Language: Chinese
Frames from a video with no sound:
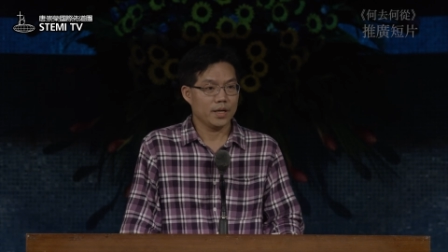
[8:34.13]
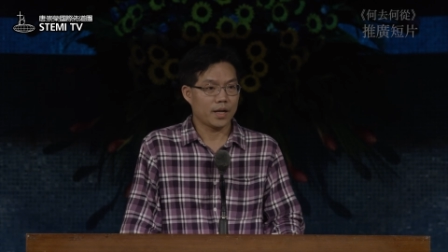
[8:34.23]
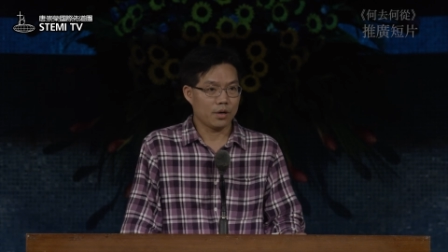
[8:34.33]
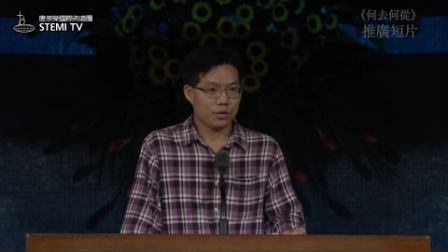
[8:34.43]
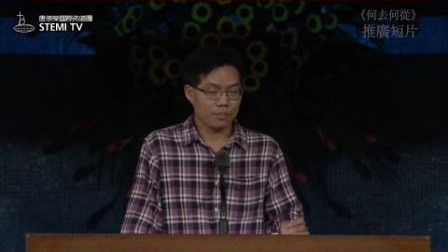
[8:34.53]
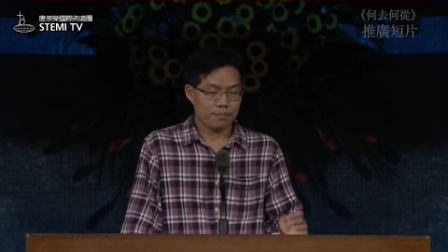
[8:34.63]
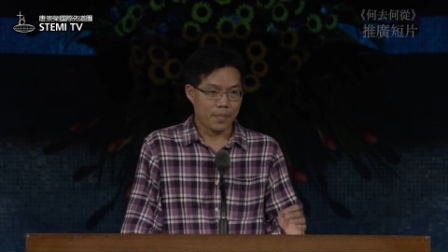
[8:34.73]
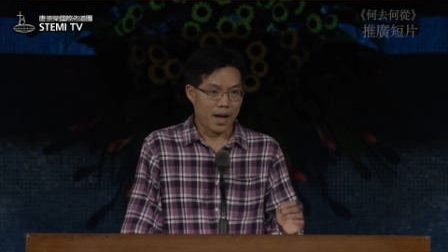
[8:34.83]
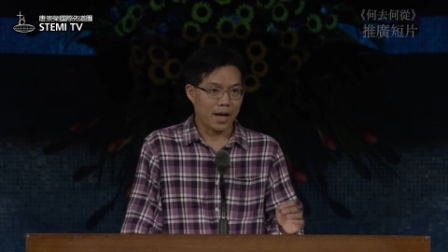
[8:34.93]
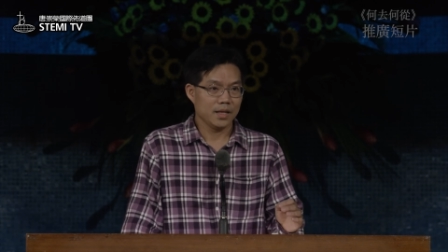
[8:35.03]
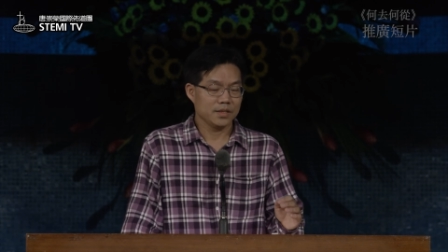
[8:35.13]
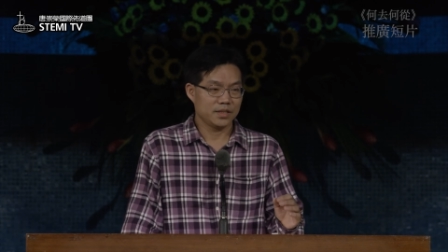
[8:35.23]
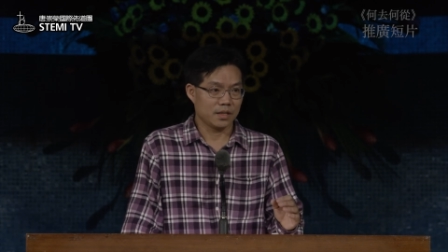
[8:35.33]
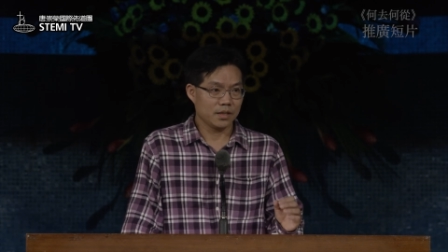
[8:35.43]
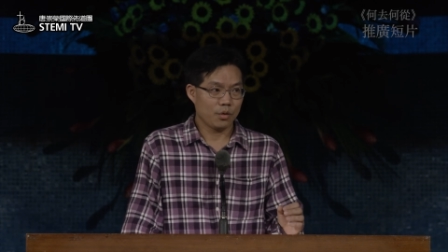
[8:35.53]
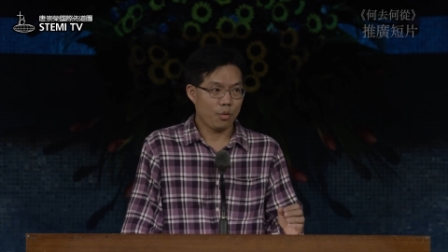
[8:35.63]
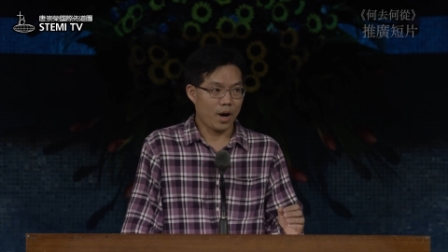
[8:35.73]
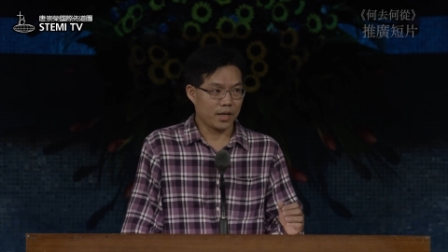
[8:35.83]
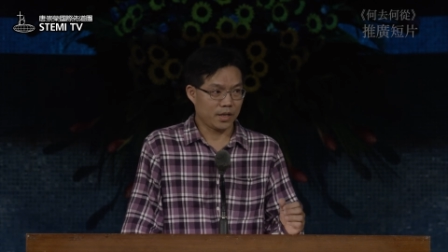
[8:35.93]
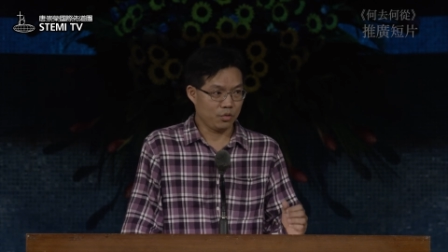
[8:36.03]
然后，把神的
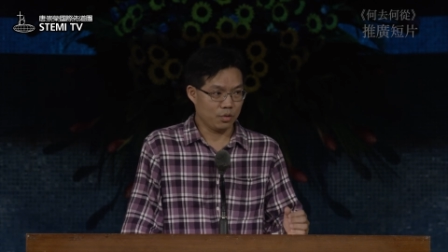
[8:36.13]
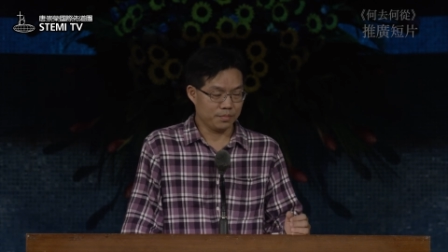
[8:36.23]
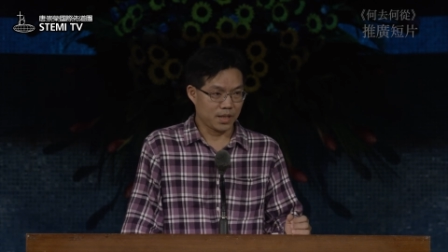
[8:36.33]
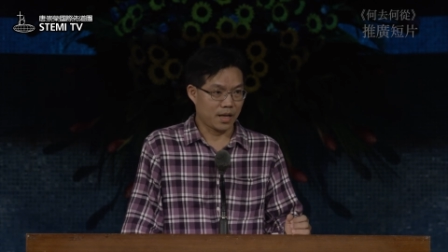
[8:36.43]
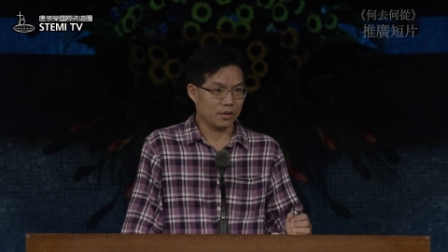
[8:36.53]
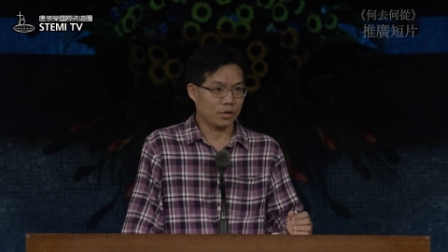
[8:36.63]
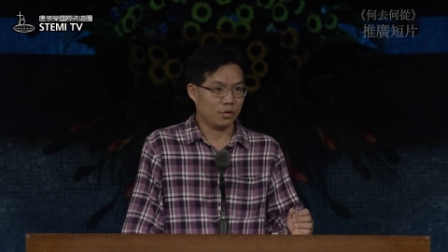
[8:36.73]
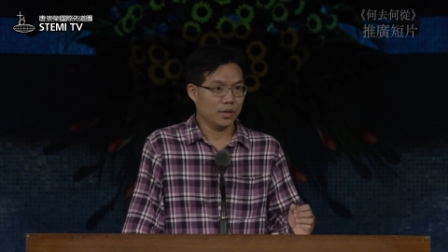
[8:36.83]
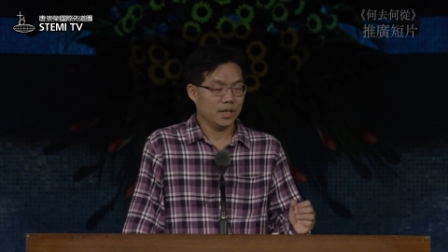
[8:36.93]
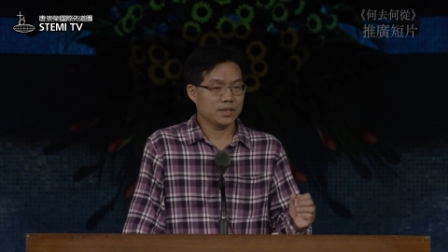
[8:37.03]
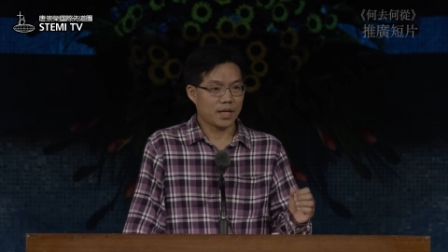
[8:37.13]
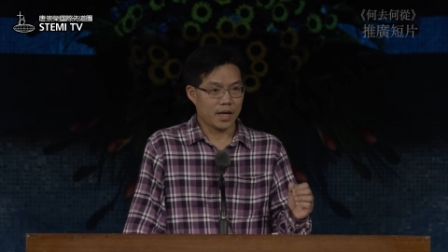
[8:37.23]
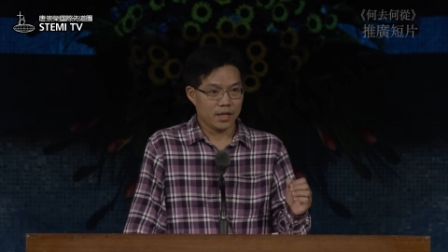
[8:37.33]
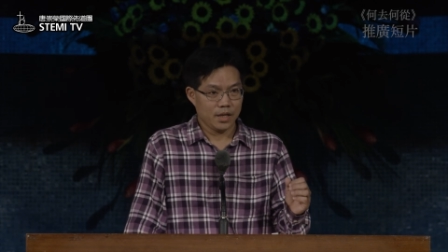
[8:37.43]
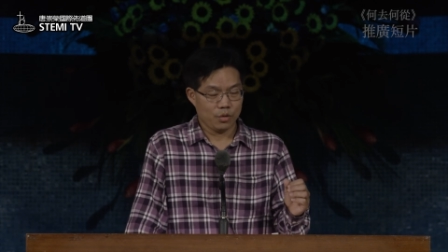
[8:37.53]
话给我们的感动，在。